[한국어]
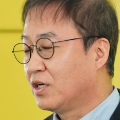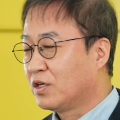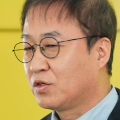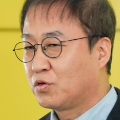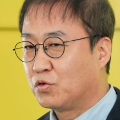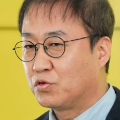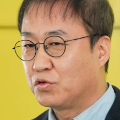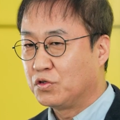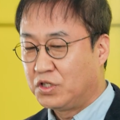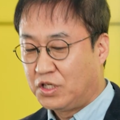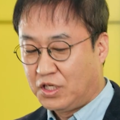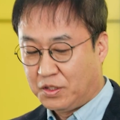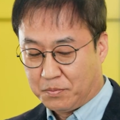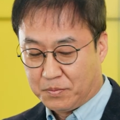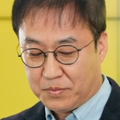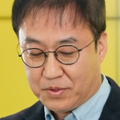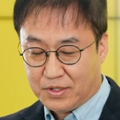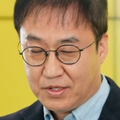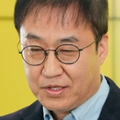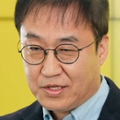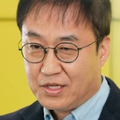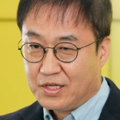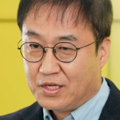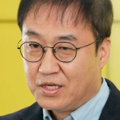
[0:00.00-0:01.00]
교수님,
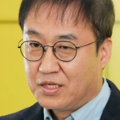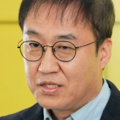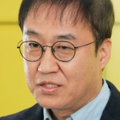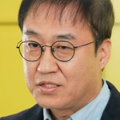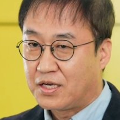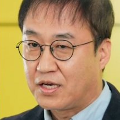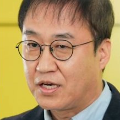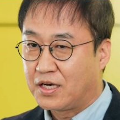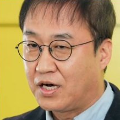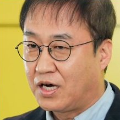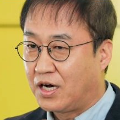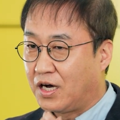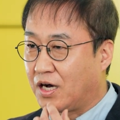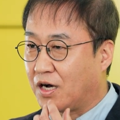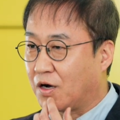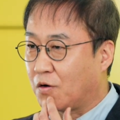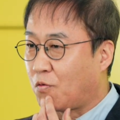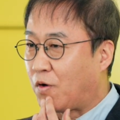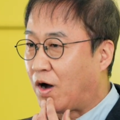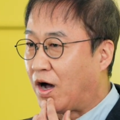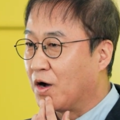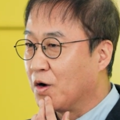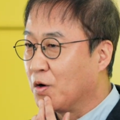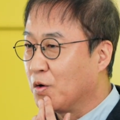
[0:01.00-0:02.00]
제가
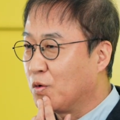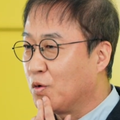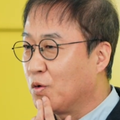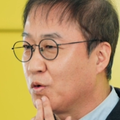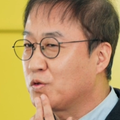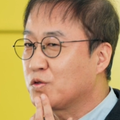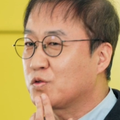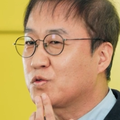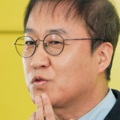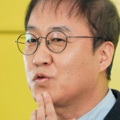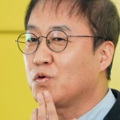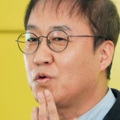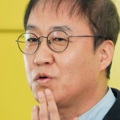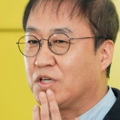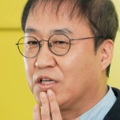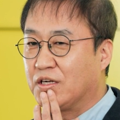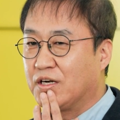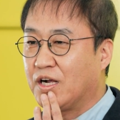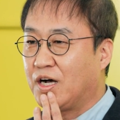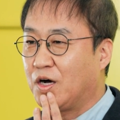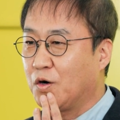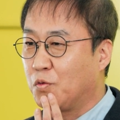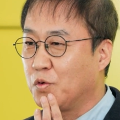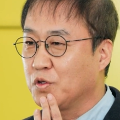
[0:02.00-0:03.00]
광고 쪽
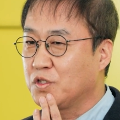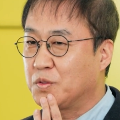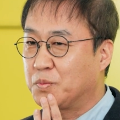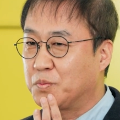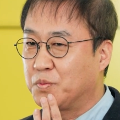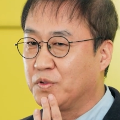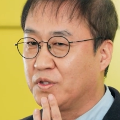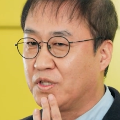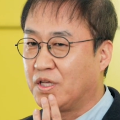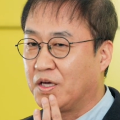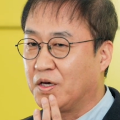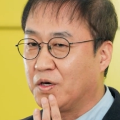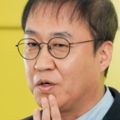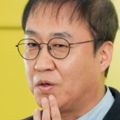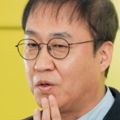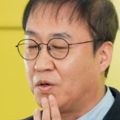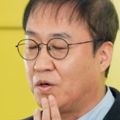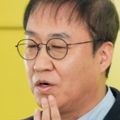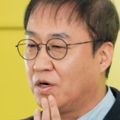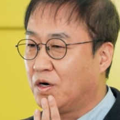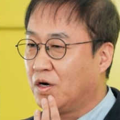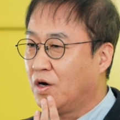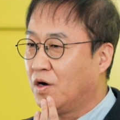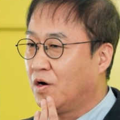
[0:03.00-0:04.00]
일을 하고 싶은데요.
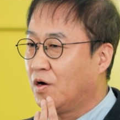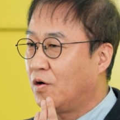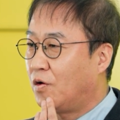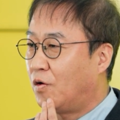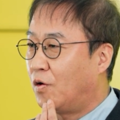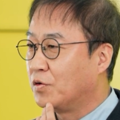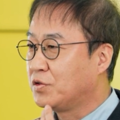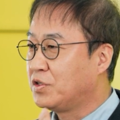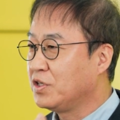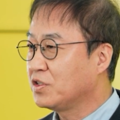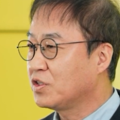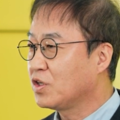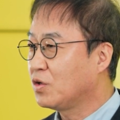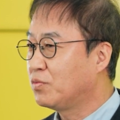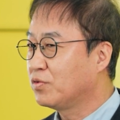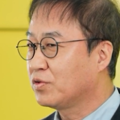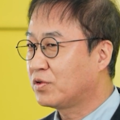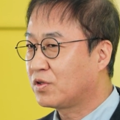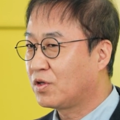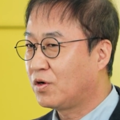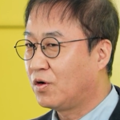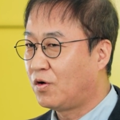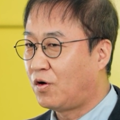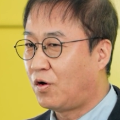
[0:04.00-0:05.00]

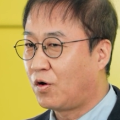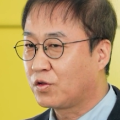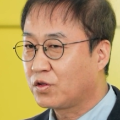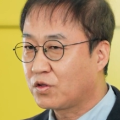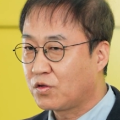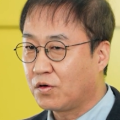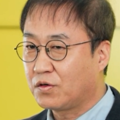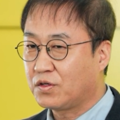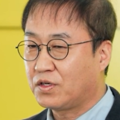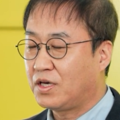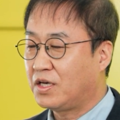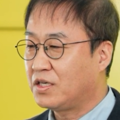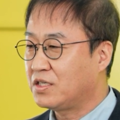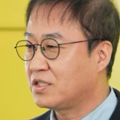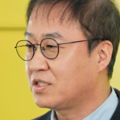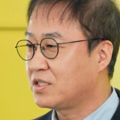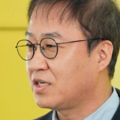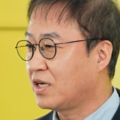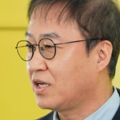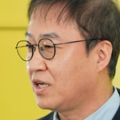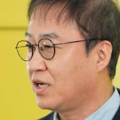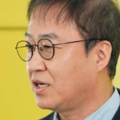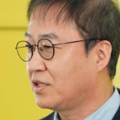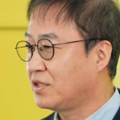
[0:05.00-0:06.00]
어디서부터 어떻게
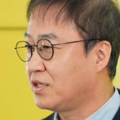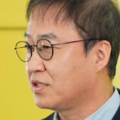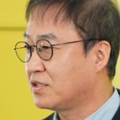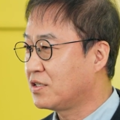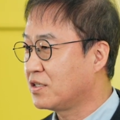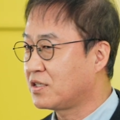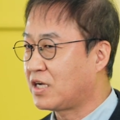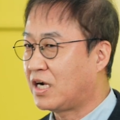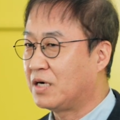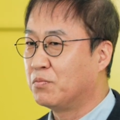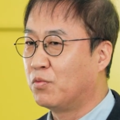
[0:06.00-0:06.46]
시작해야 될지 잘